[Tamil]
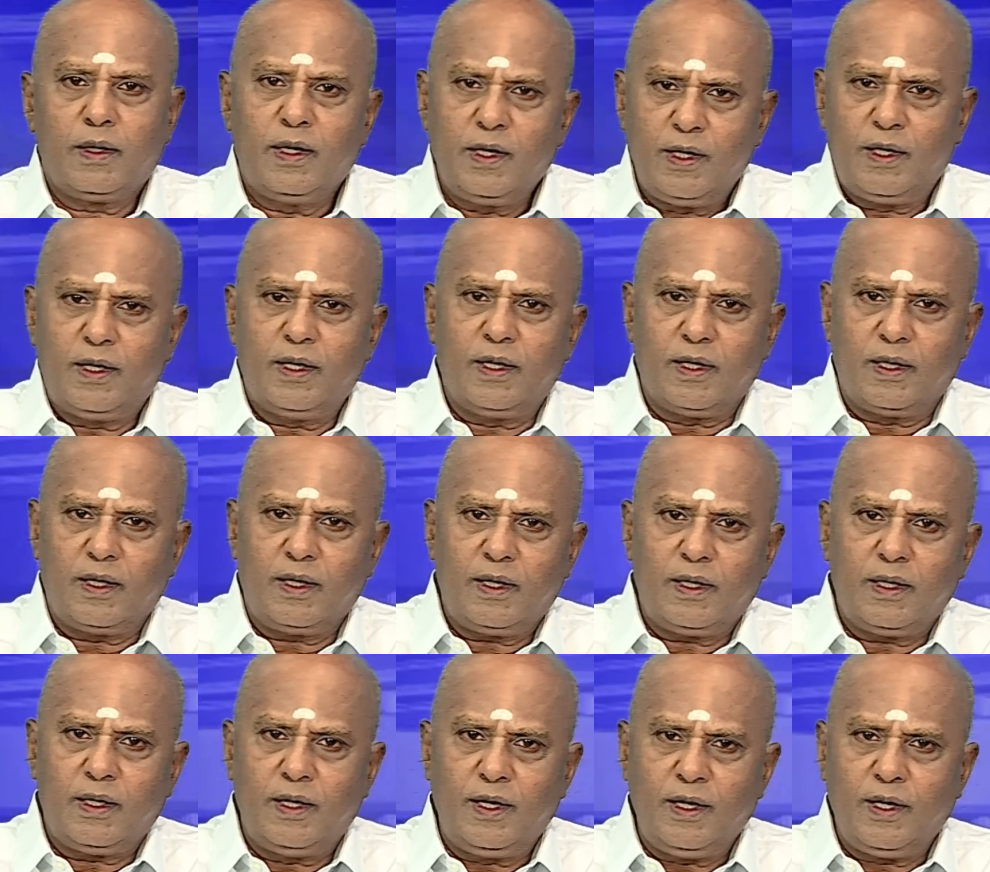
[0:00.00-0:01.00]
இன்று
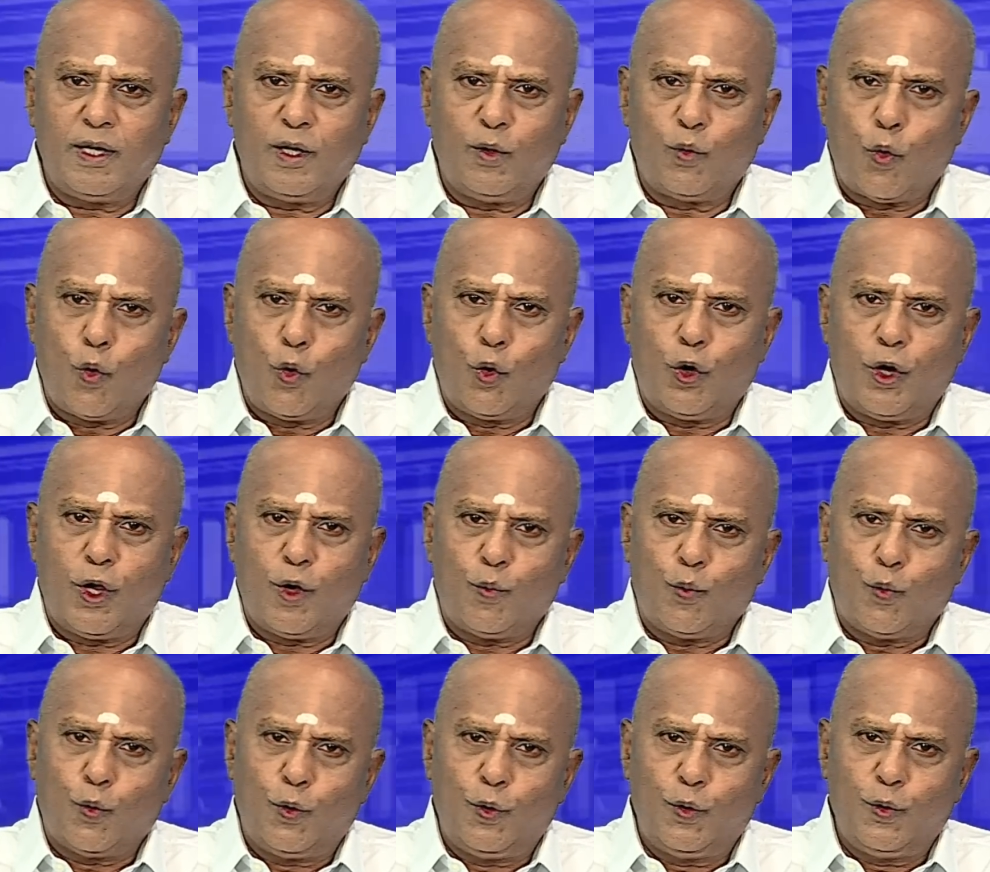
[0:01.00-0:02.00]
நீங்கள் உங்களுடைய
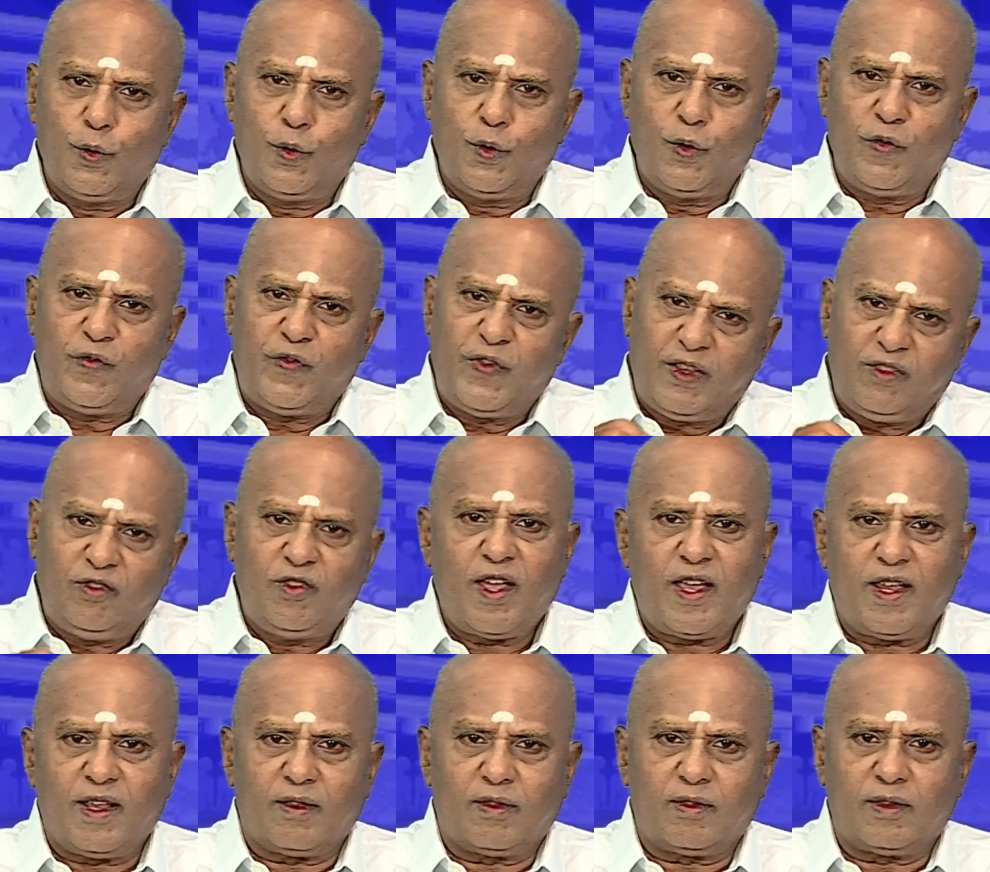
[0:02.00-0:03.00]
முழு
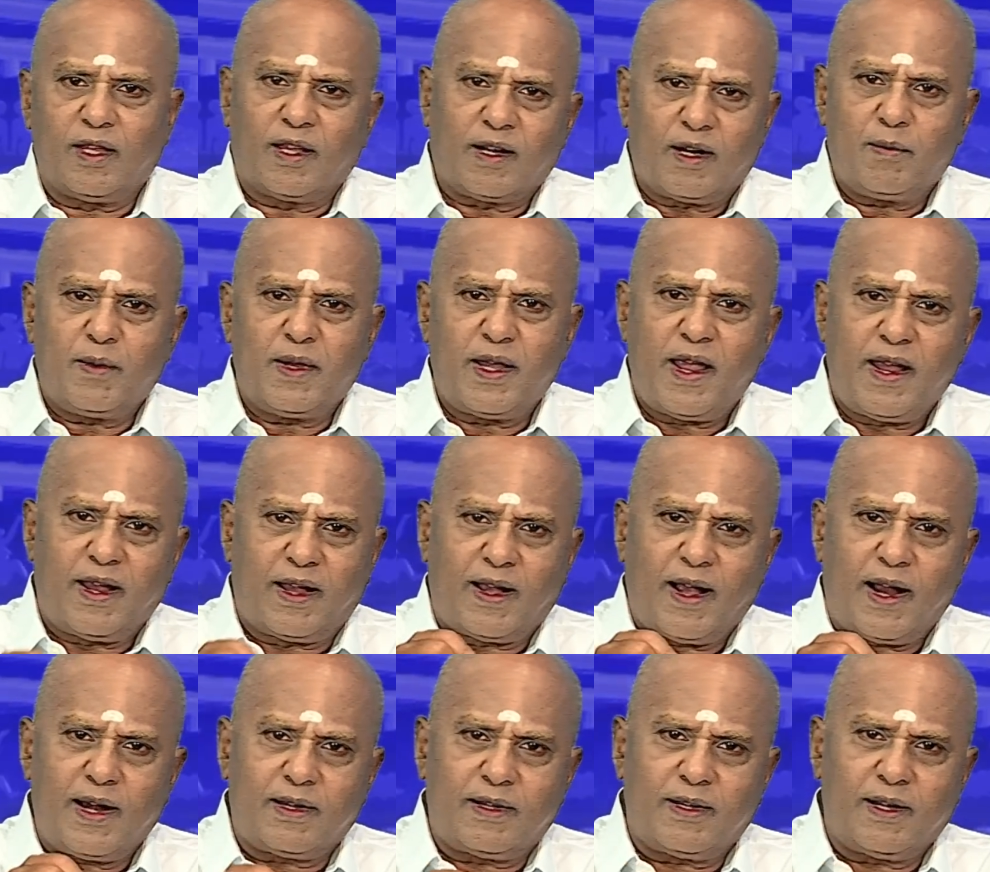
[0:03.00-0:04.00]
வித்தை திறமையை
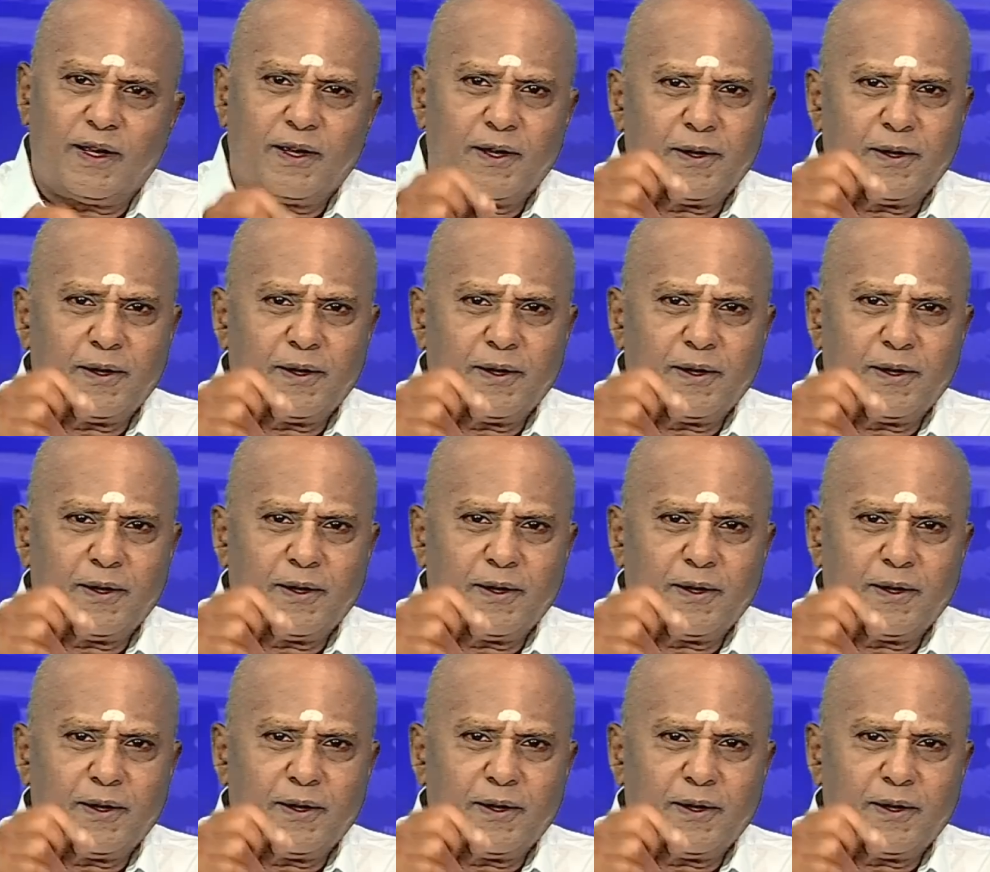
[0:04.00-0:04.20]
காட்ட